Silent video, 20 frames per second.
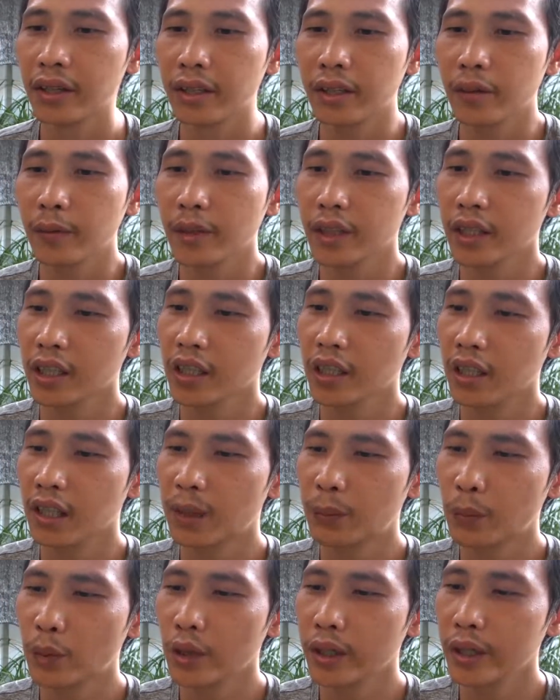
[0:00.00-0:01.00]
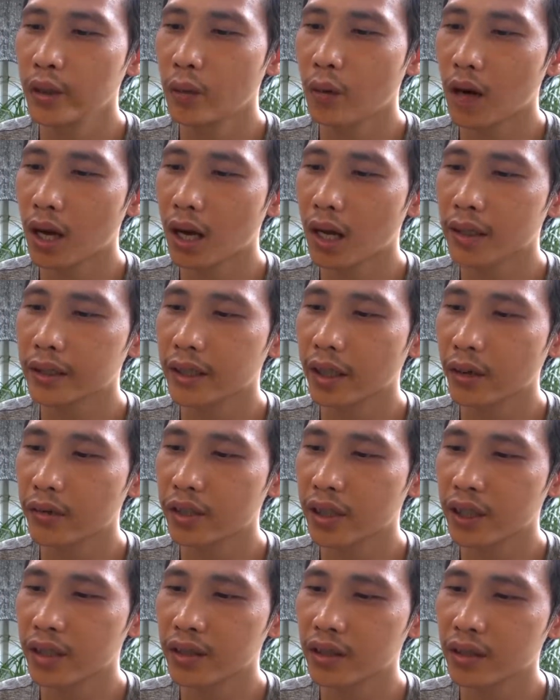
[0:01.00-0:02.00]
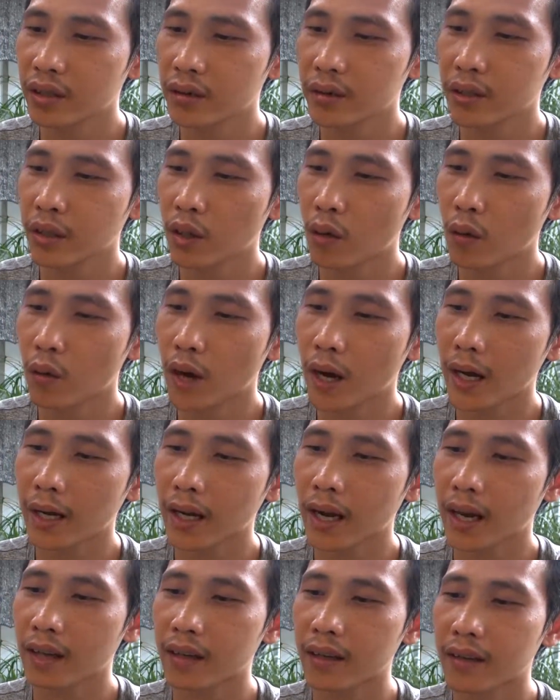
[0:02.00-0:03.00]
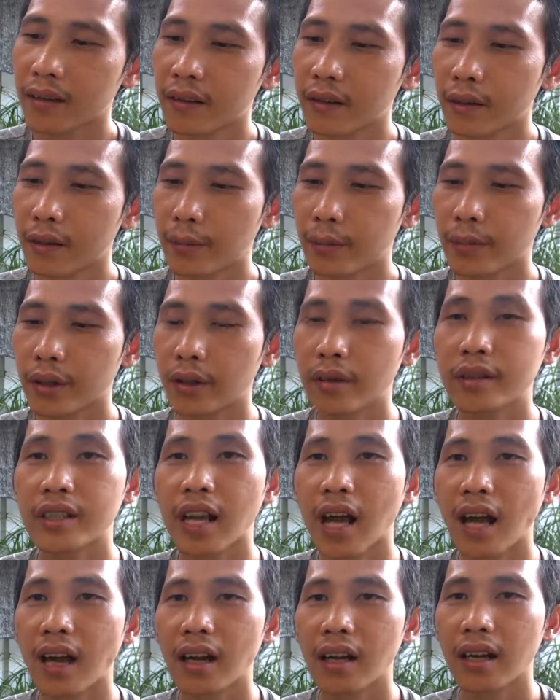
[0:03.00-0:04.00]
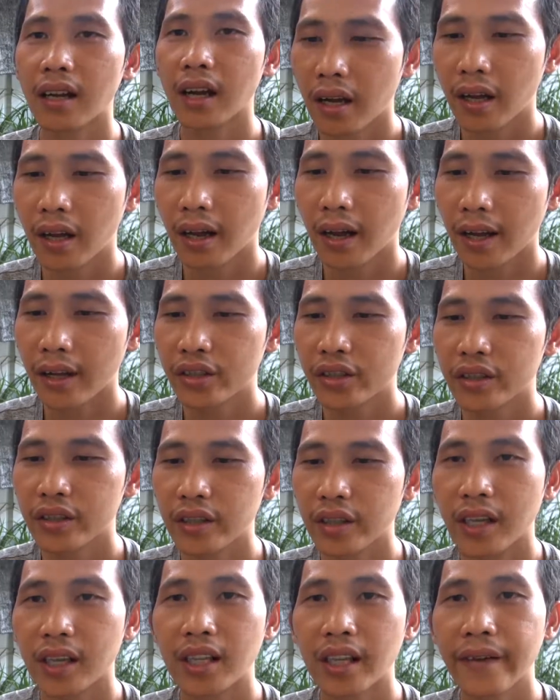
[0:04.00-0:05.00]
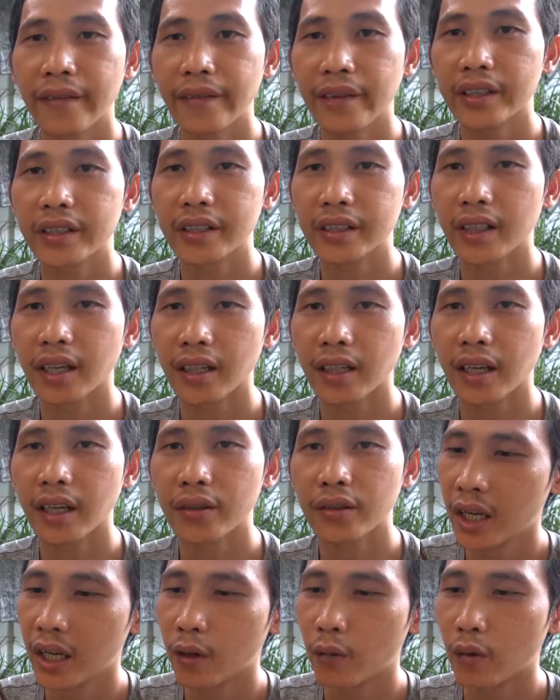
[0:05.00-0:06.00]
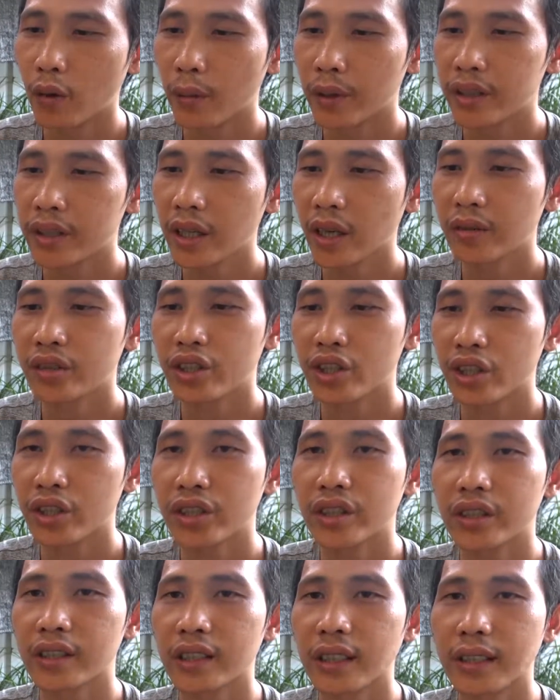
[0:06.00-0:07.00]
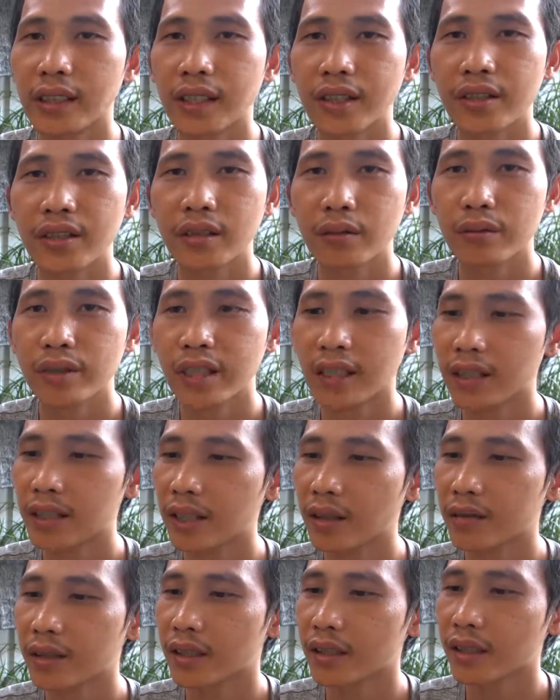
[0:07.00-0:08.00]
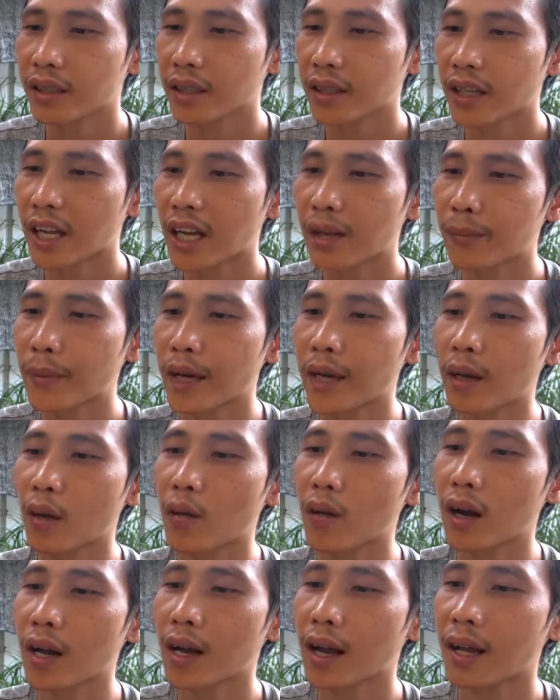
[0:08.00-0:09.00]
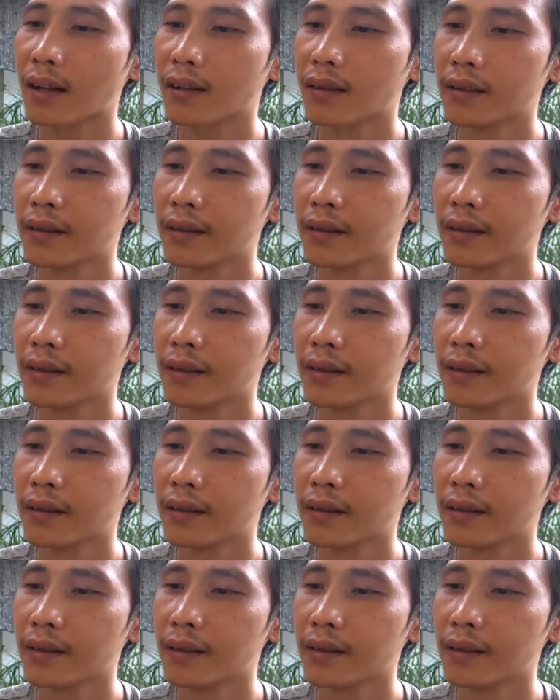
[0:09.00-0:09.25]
因为这个茉莉花凋谢之后，这个花杆比较长，还是很浪费营养的。我们要及时给它修剪掉这些开败的花杆。